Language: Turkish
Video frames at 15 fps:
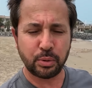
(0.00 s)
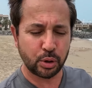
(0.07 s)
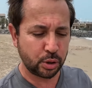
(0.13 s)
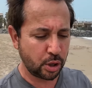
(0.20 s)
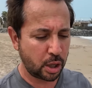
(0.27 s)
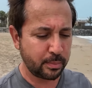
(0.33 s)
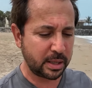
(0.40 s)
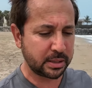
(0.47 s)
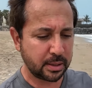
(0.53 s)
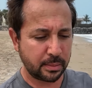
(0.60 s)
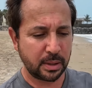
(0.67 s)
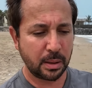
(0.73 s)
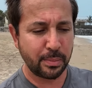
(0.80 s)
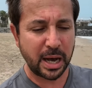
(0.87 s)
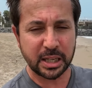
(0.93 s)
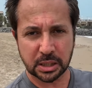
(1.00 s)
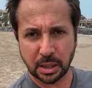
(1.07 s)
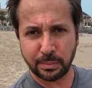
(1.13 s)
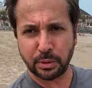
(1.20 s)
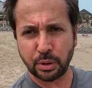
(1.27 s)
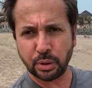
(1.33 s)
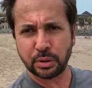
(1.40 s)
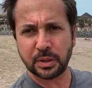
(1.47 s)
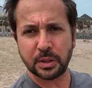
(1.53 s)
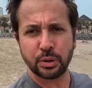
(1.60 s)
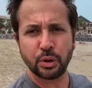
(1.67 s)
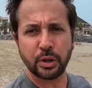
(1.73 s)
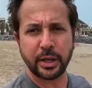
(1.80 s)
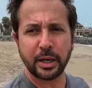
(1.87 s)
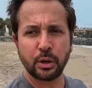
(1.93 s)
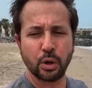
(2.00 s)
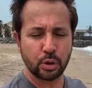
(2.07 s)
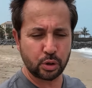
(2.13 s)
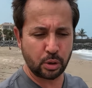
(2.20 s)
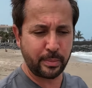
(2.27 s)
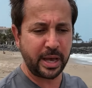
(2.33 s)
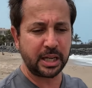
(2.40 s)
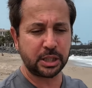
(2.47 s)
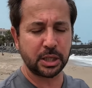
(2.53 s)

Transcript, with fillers: Bugün olmasa bile başka bir gün sizi oraya götürmeye